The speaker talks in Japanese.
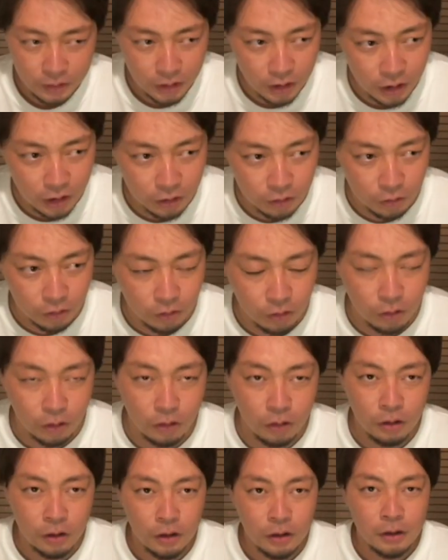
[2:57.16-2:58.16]

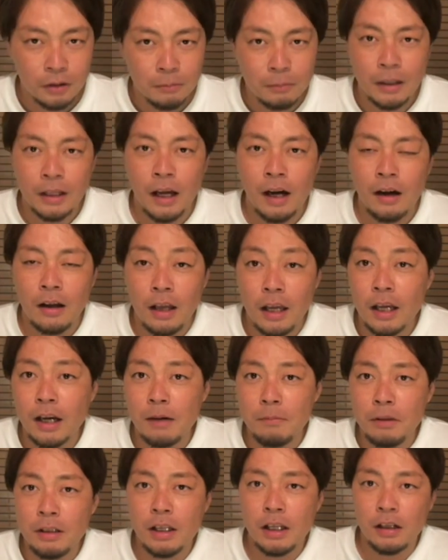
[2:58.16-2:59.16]
まだ映
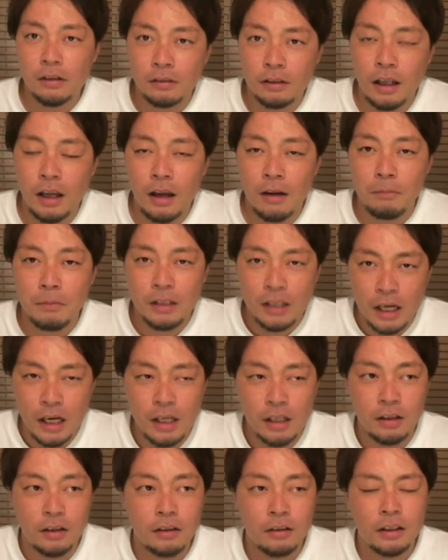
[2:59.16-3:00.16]
画見てなくて見
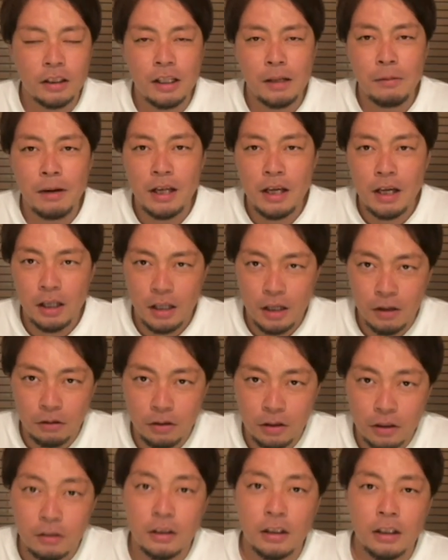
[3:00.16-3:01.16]
たい、ネタバレ嫌だ
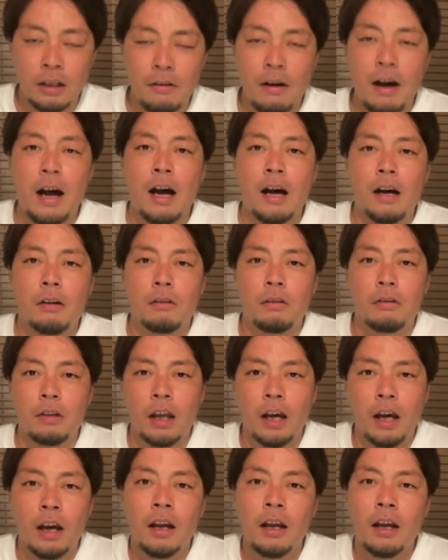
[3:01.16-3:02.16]
よっていう方は、ここ
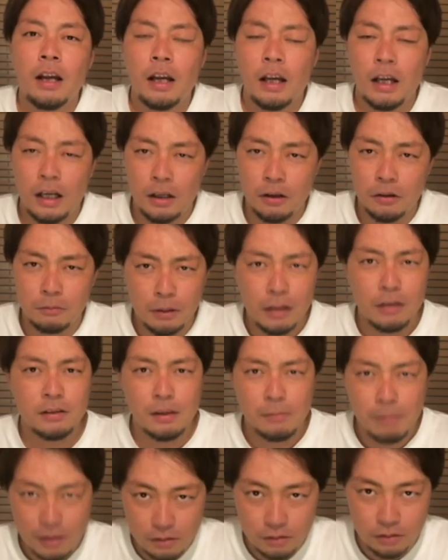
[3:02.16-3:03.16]
でブ
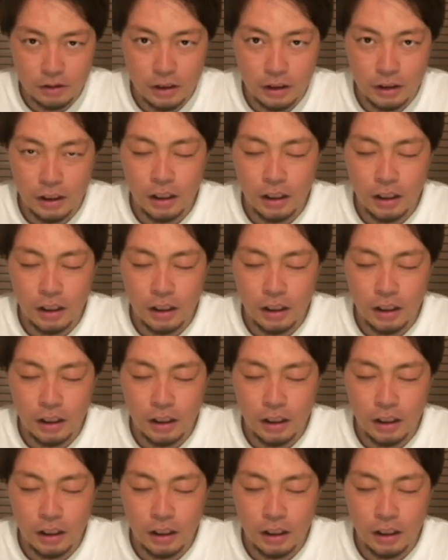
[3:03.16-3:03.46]
ラウザバックしてい